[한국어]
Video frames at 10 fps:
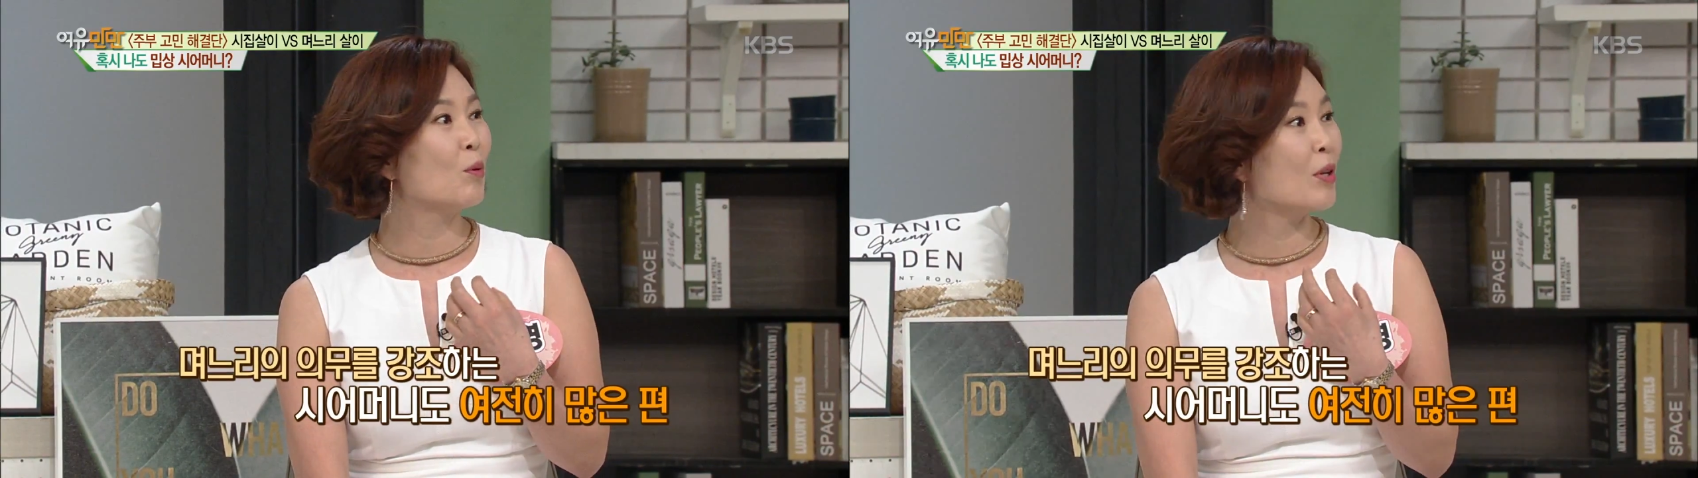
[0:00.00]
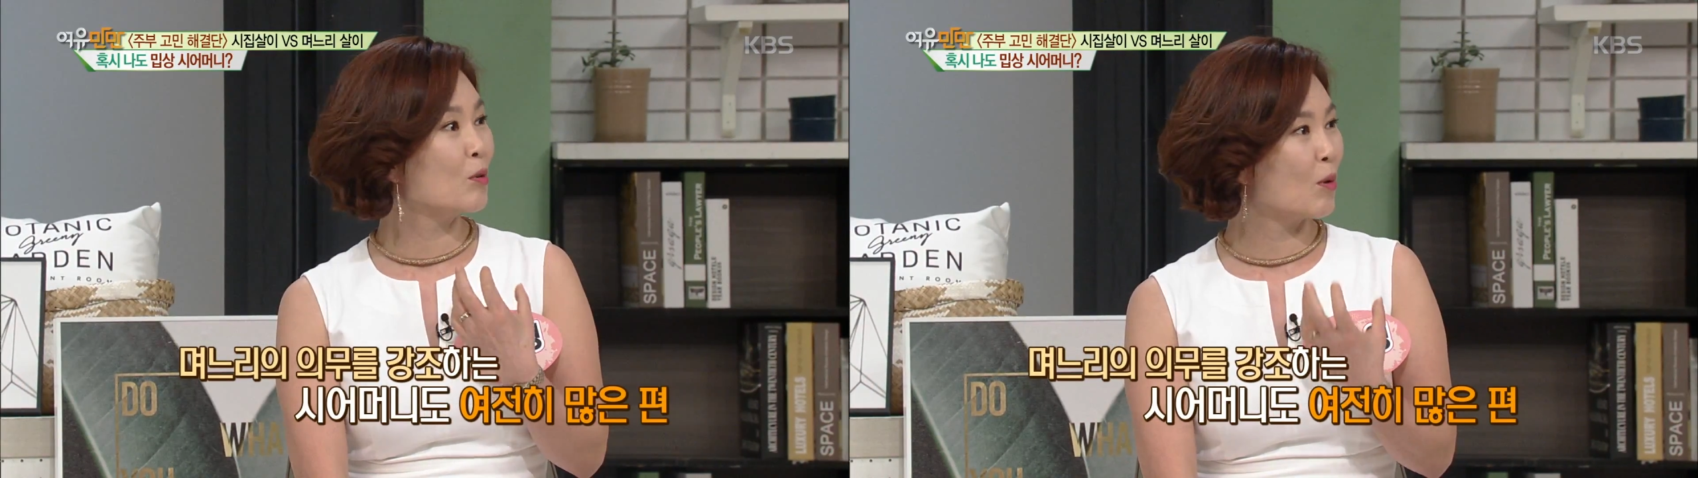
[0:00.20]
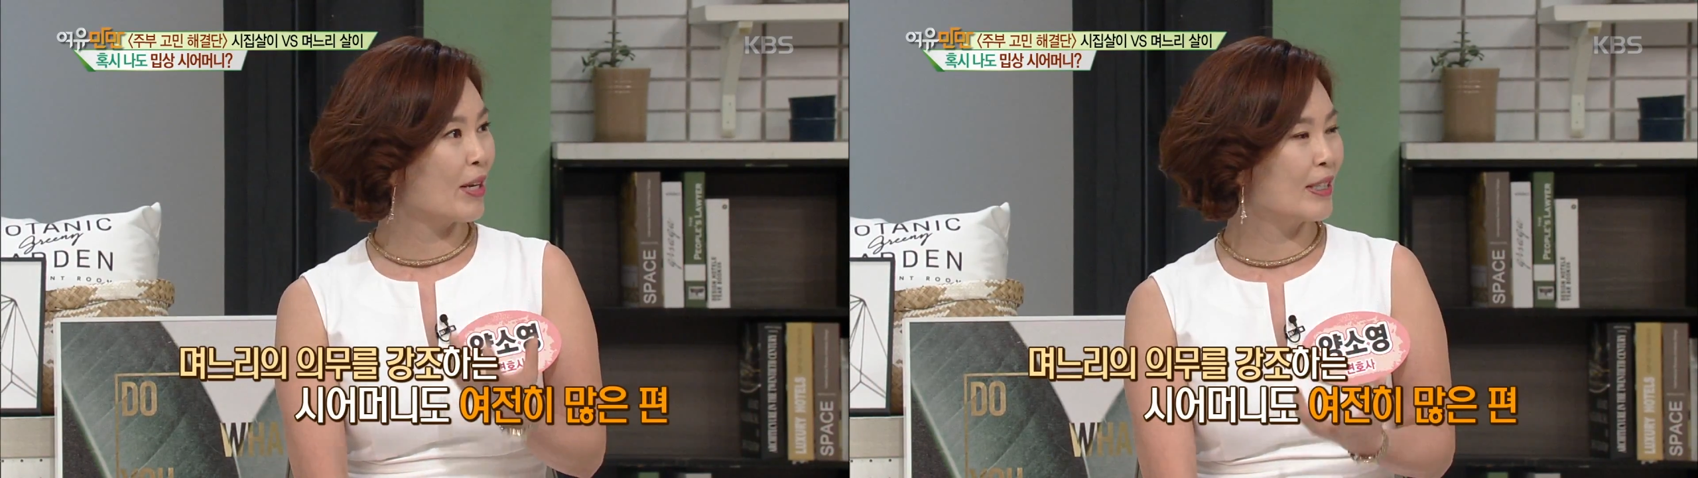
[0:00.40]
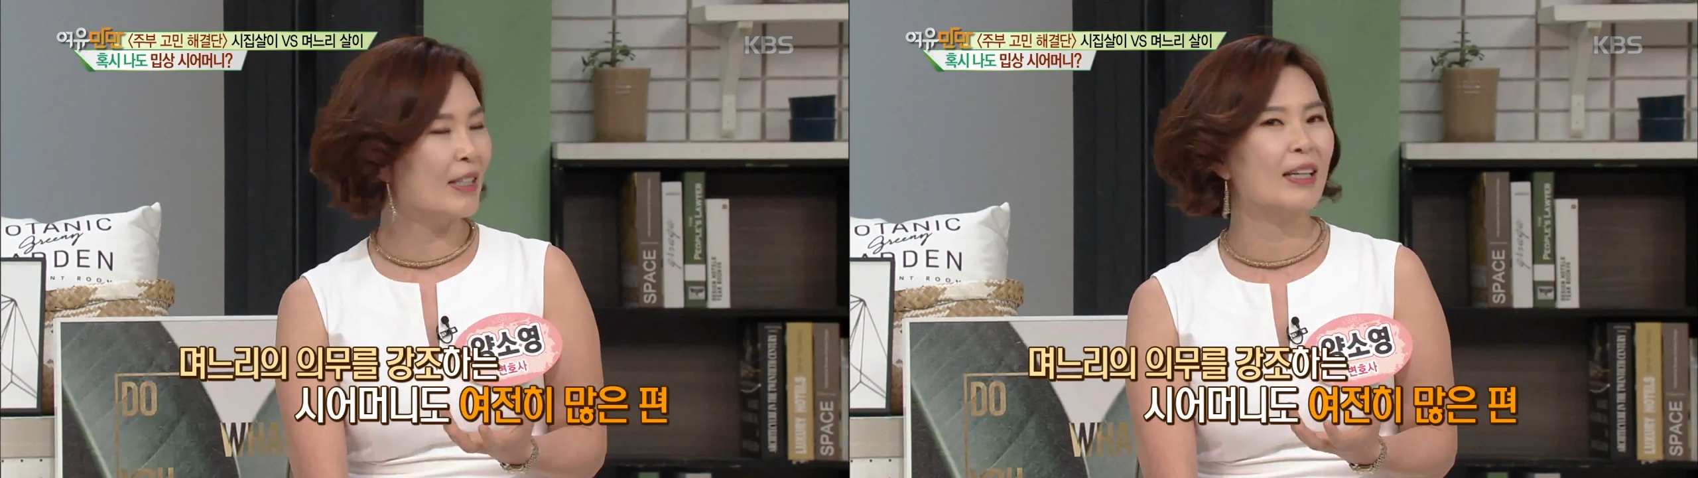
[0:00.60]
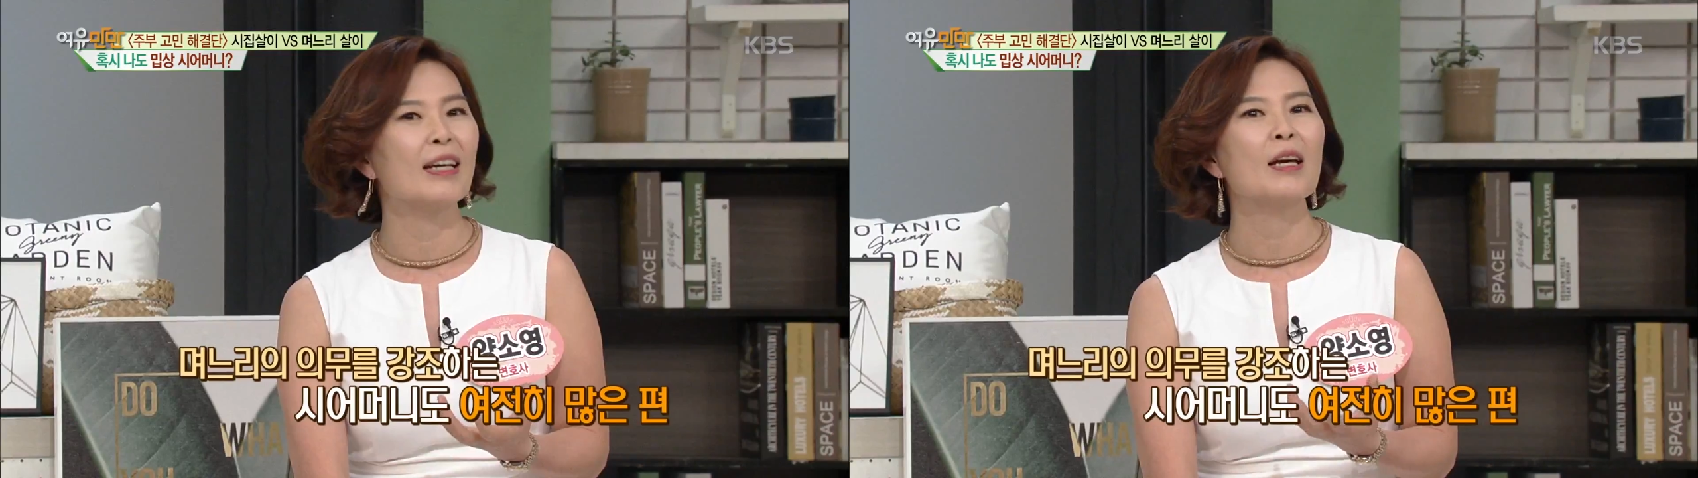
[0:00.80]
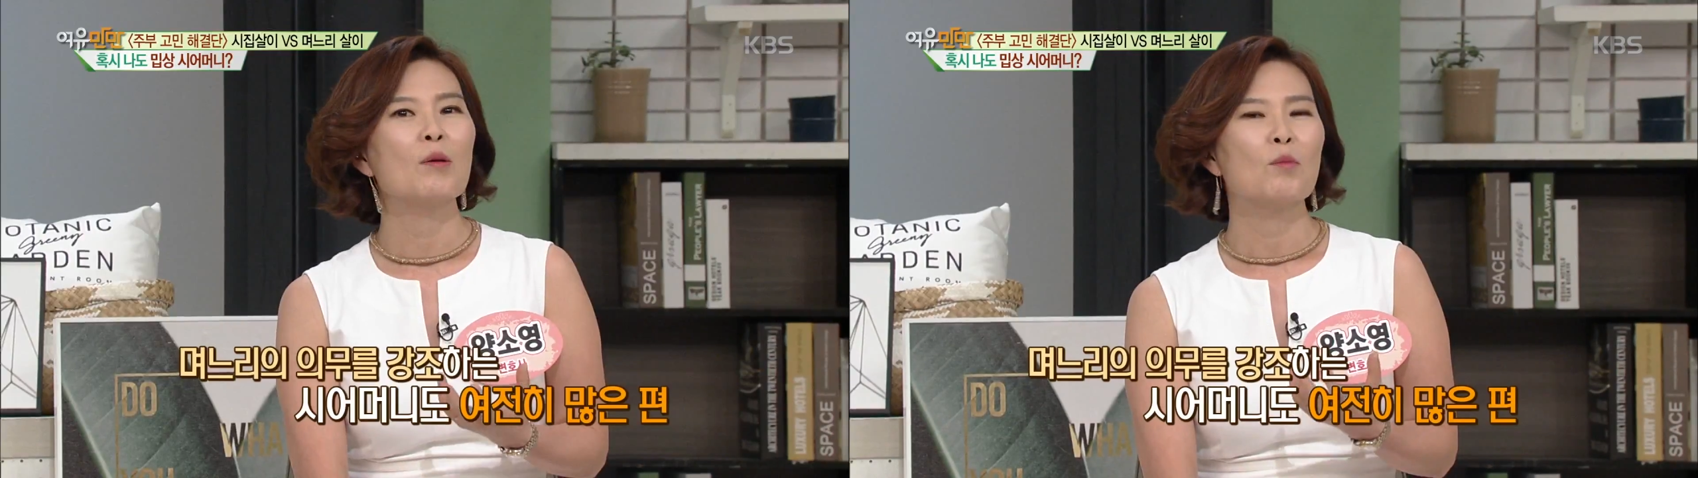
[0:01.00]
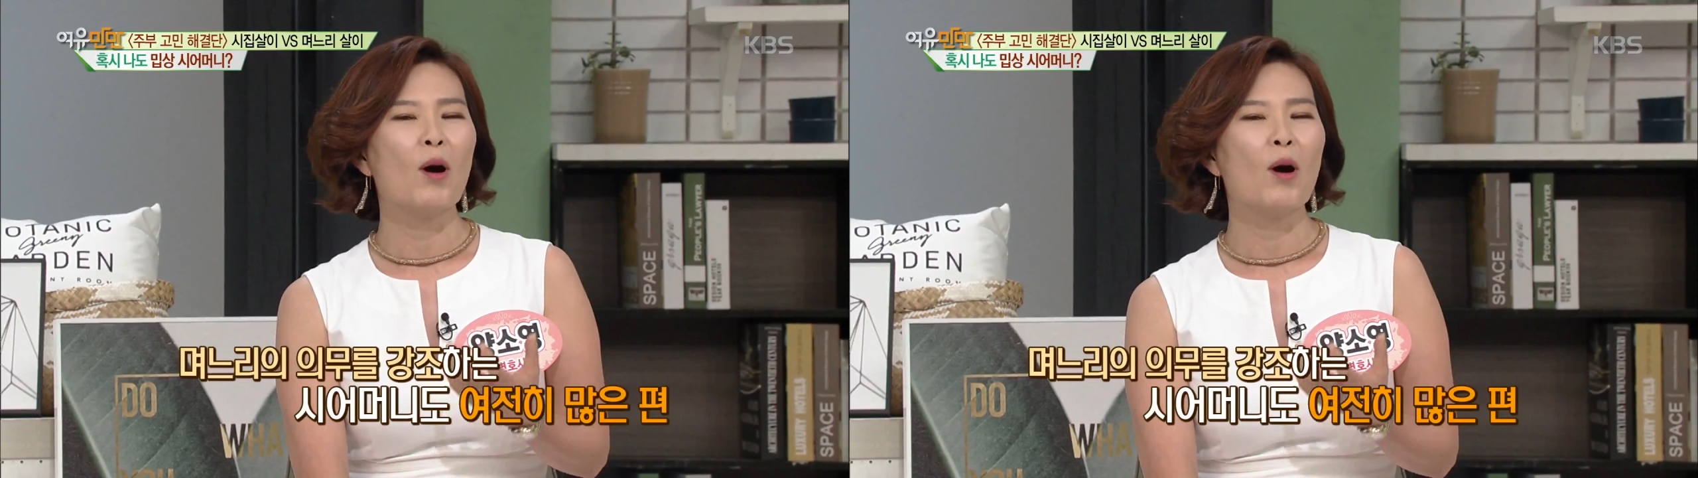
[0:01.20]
보내줘야지. 음.